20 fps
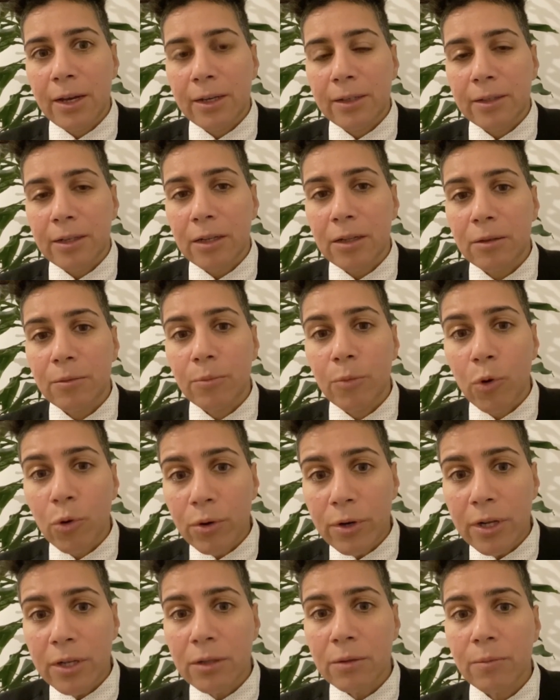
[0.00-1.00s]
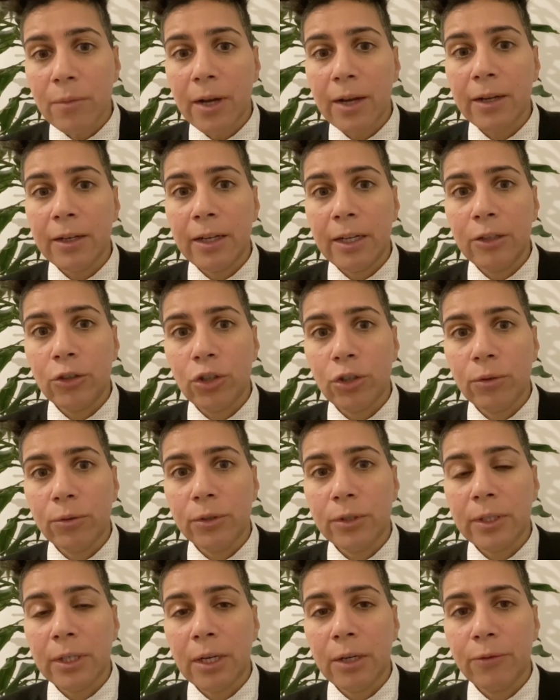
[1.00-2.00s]
Seit Monaten machen
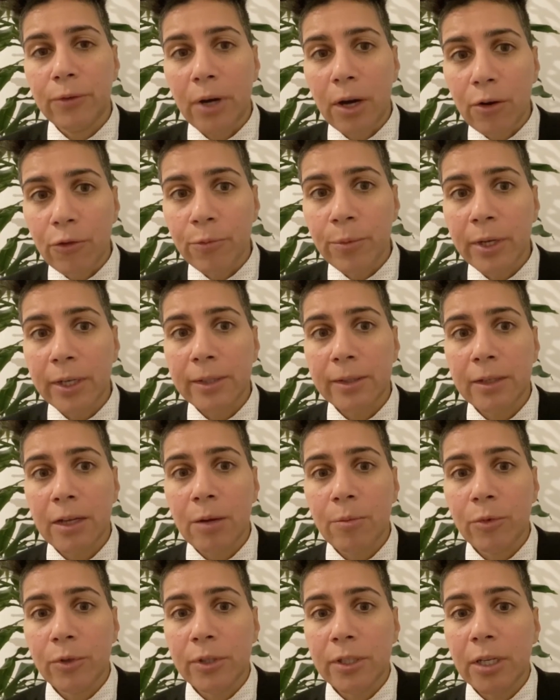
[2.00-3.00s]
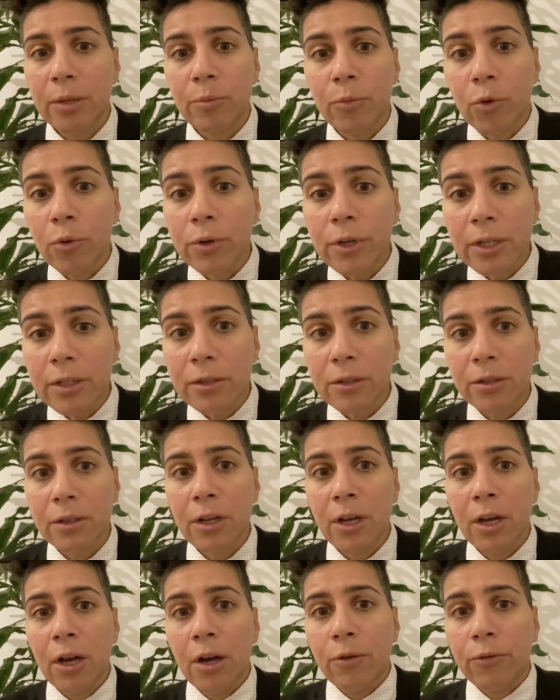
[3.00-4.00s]
NGOs darauf aufmerksam und seit Monaten
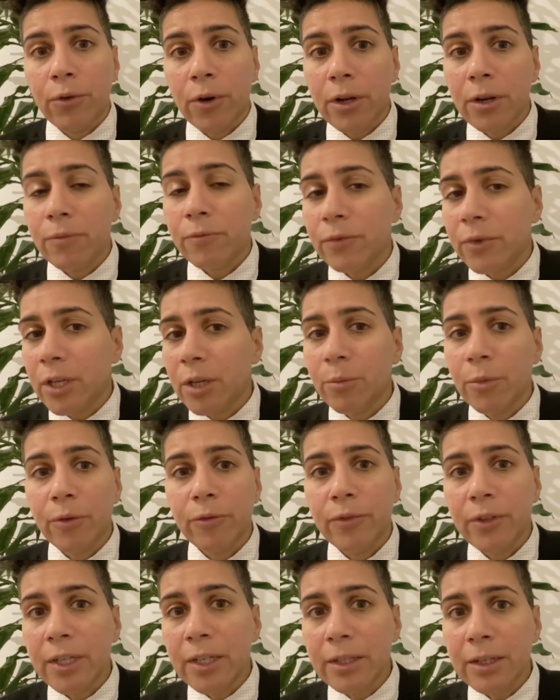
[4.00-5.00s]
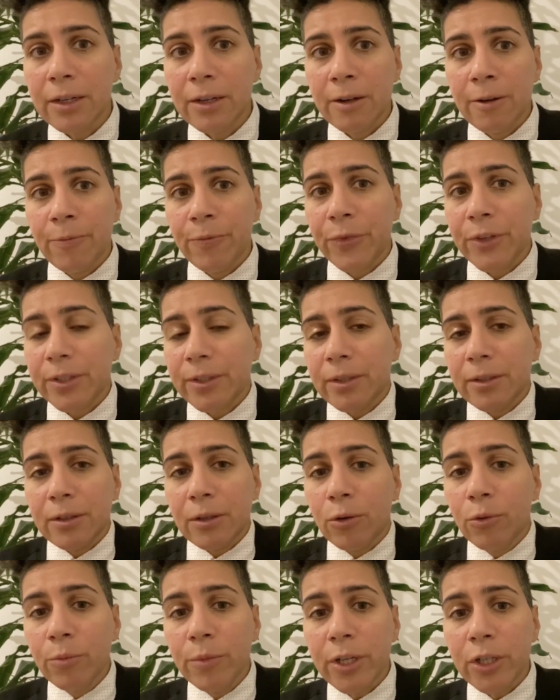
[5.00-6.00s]
fordern wir immer wieder, dass diese
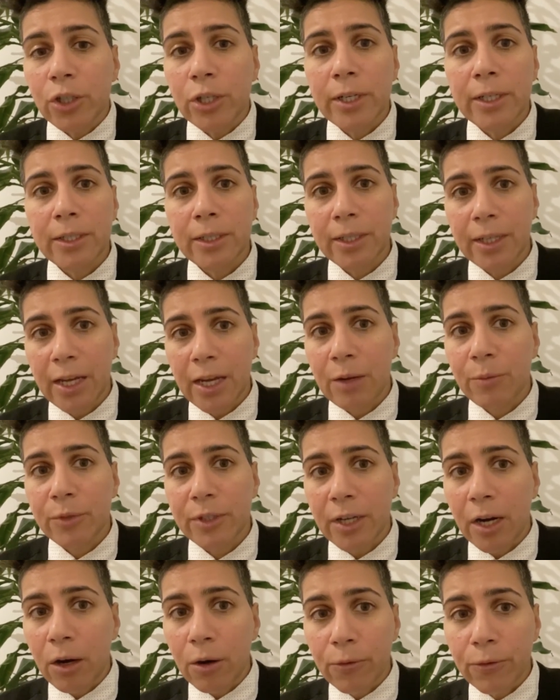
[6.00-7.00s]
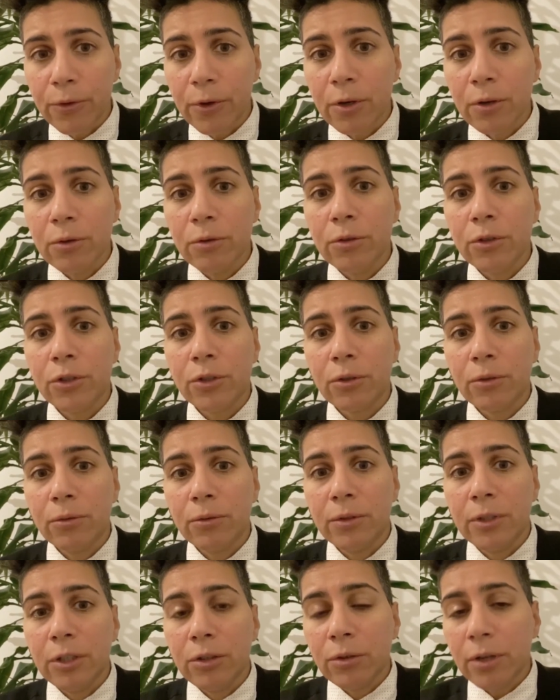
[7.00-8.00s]
unmenschlichen Camps aufgelöst
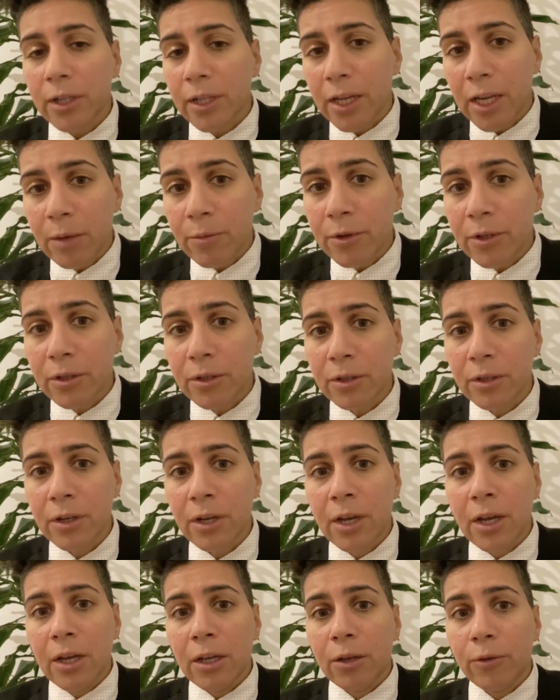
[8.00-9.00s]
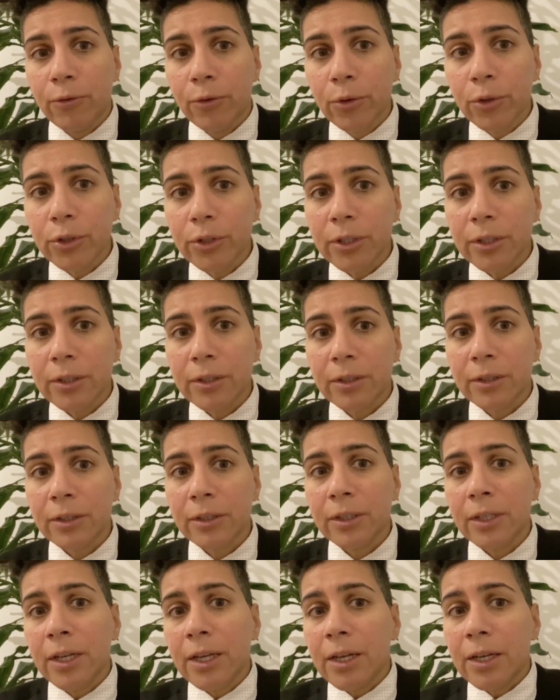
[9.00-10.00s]
und die dort lebenden
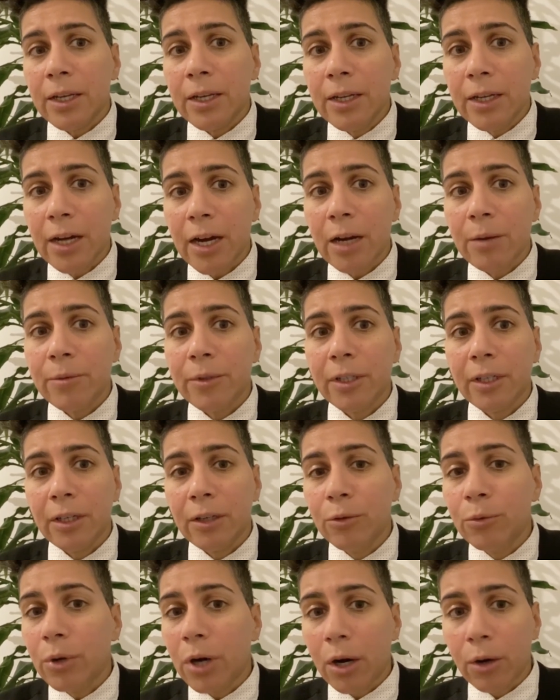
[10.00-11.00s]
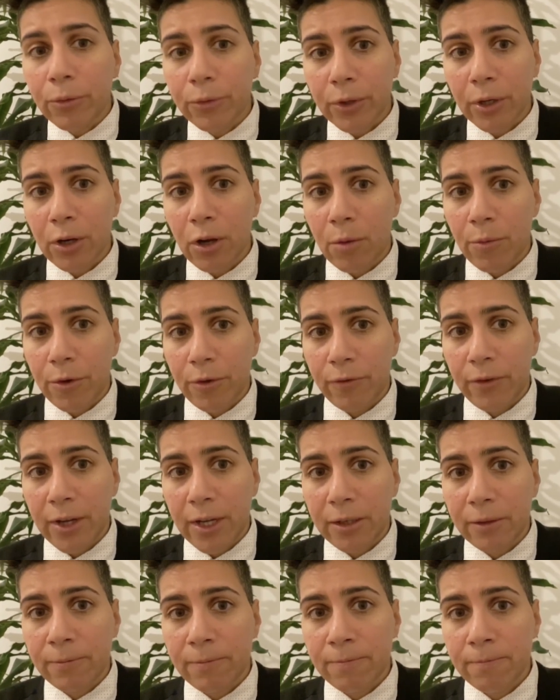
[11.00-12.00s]
Geflüchteten innerhalb der EU aufgenommen
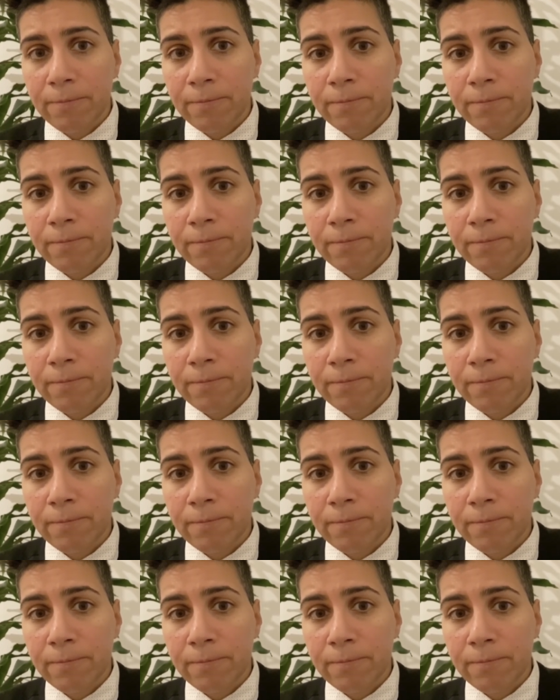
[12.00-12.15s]
werden.